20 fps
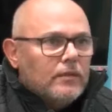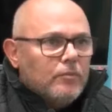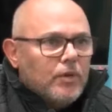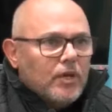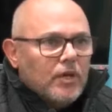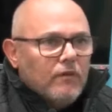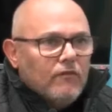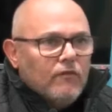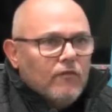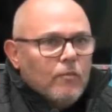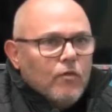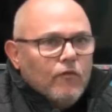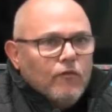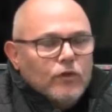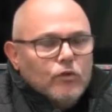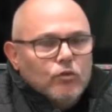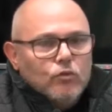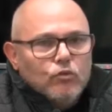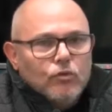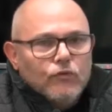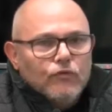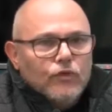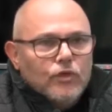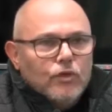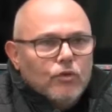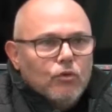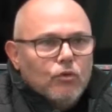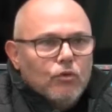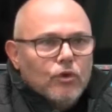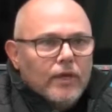perché avevamo fatto due
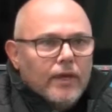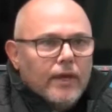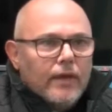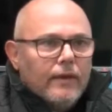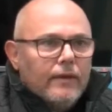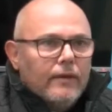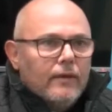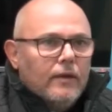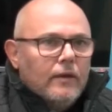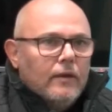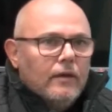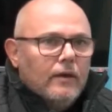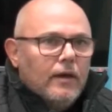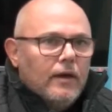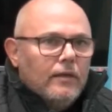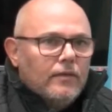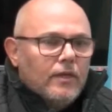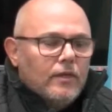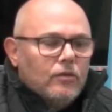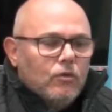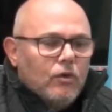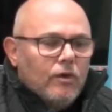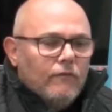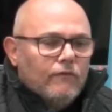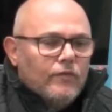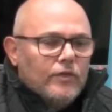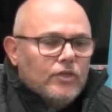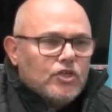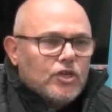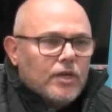vittorie andando a
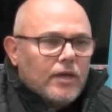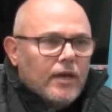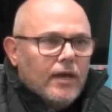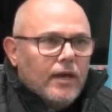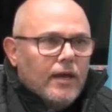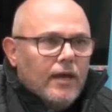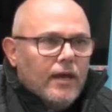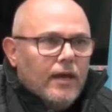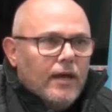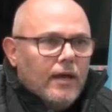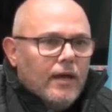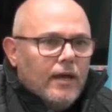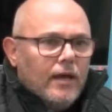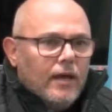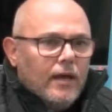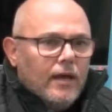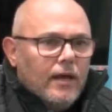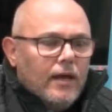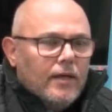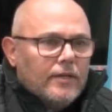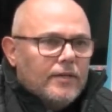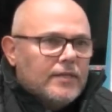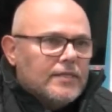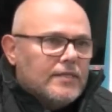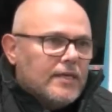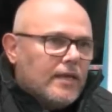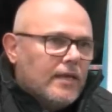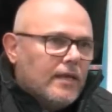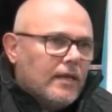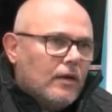vincere a, ad
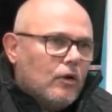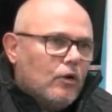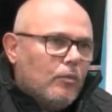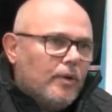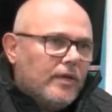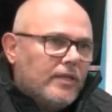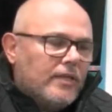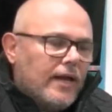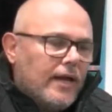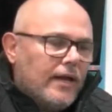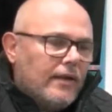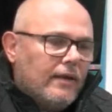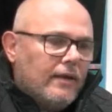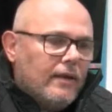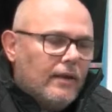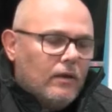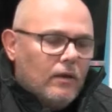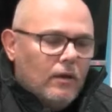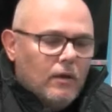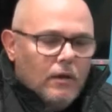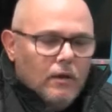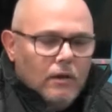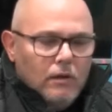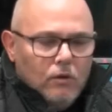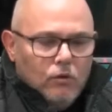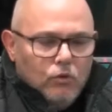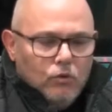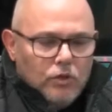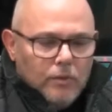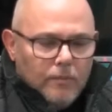Arzachena in Coppa Italia
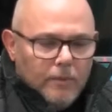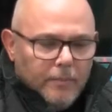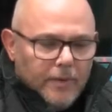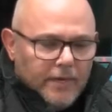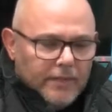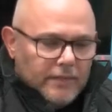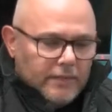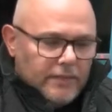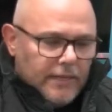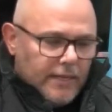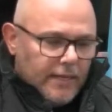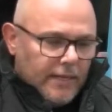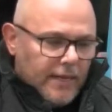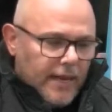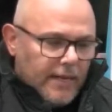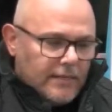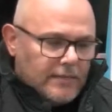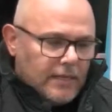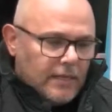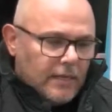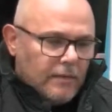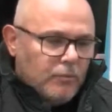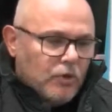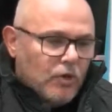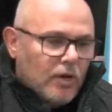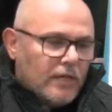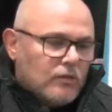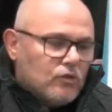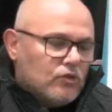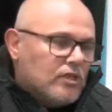l'ultima partita in casa, in
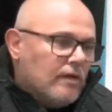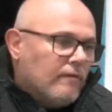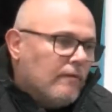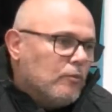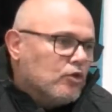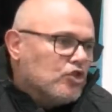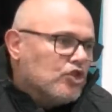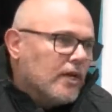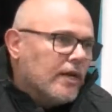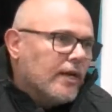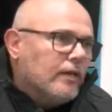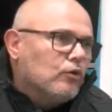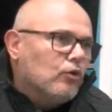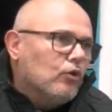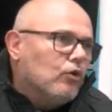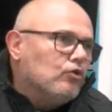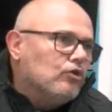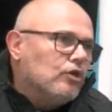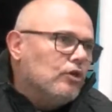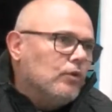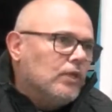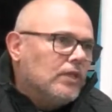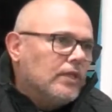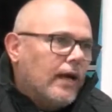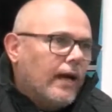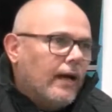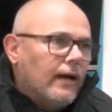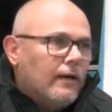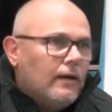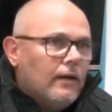campionato, stavamo cercando
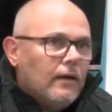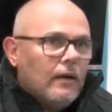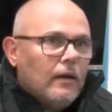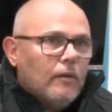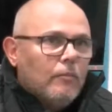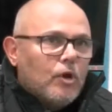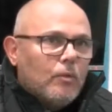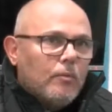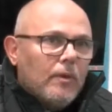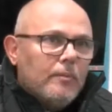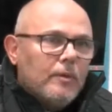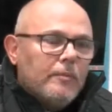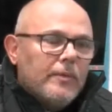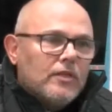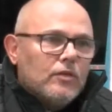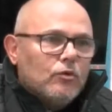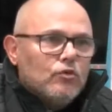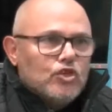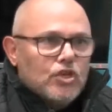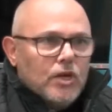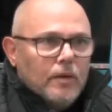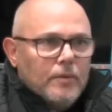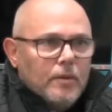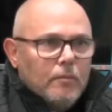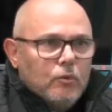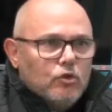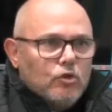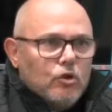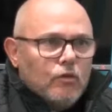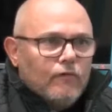continuità. Probabilmente oggi
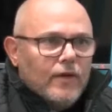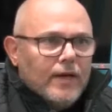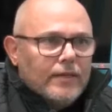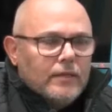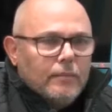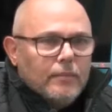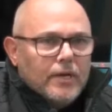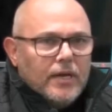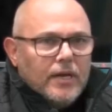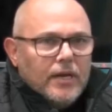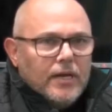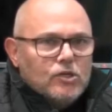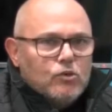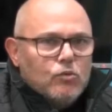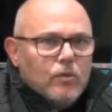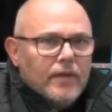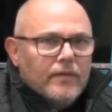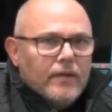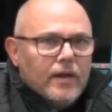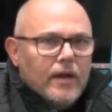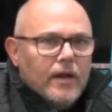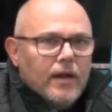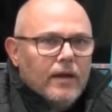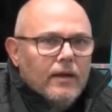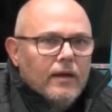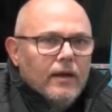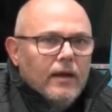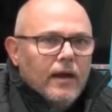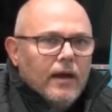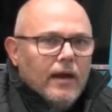l'abbiamo trovata perché la squadra
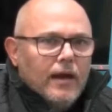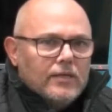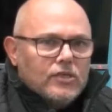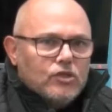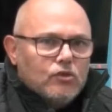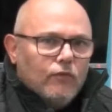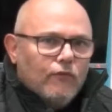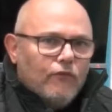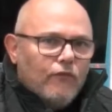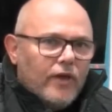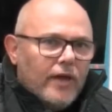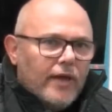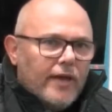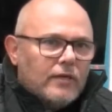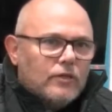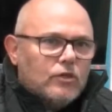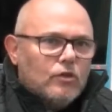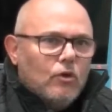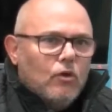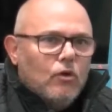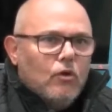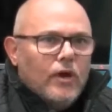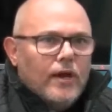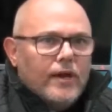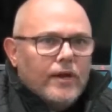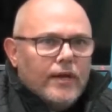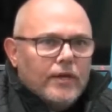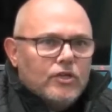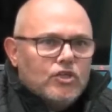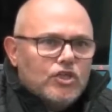ha sofferto, ha
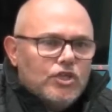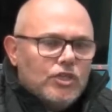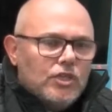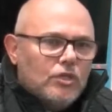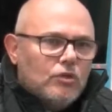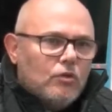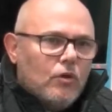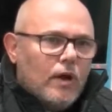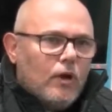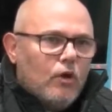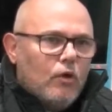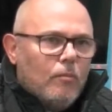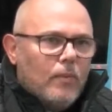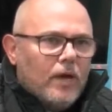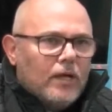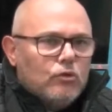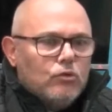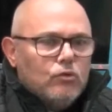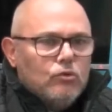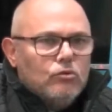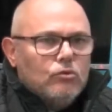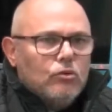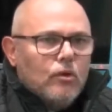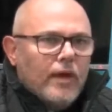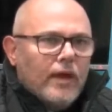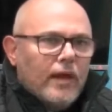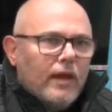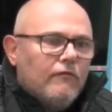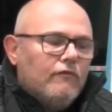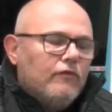reagito, ha combattuto e
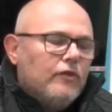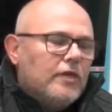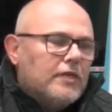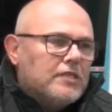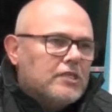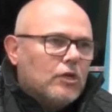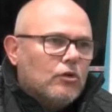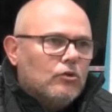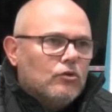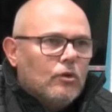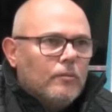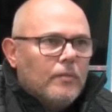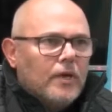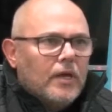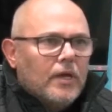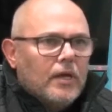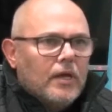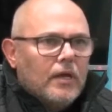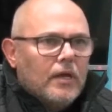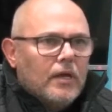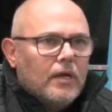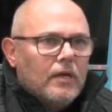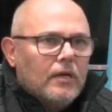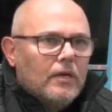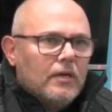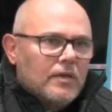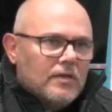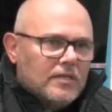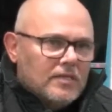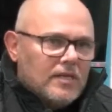alla fine secondo me
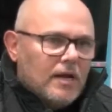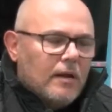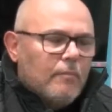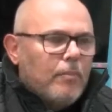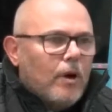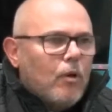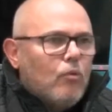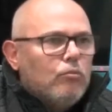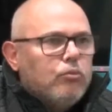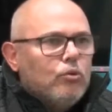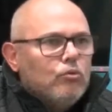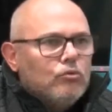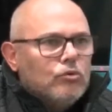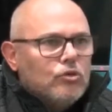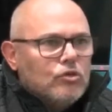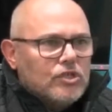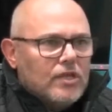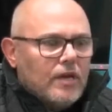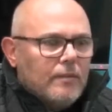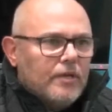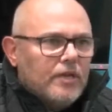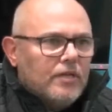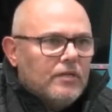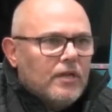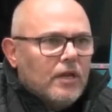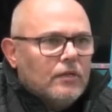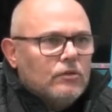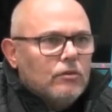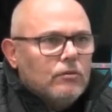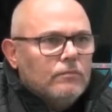strappa un punto
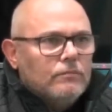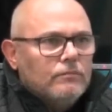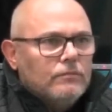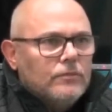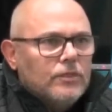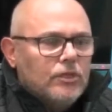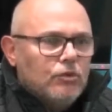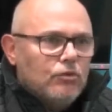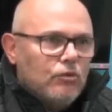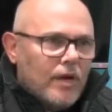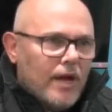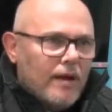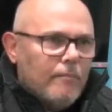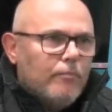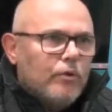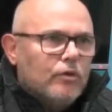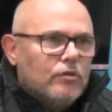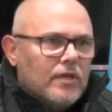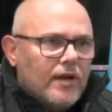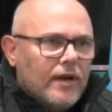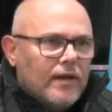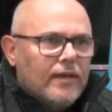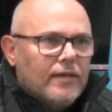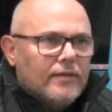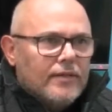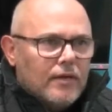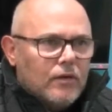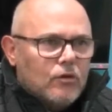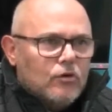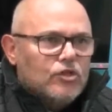strameritato in un campo tra le
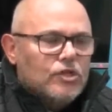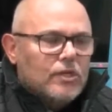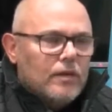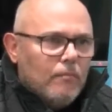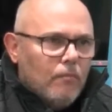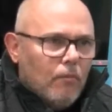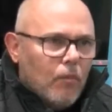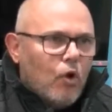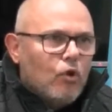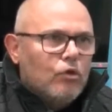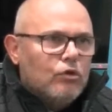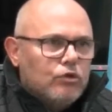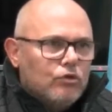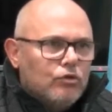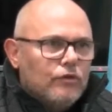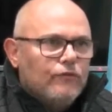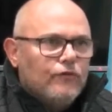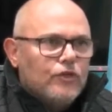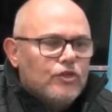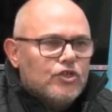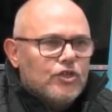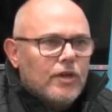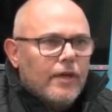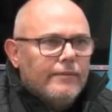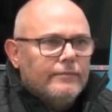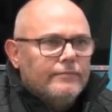altre cose molto difficile.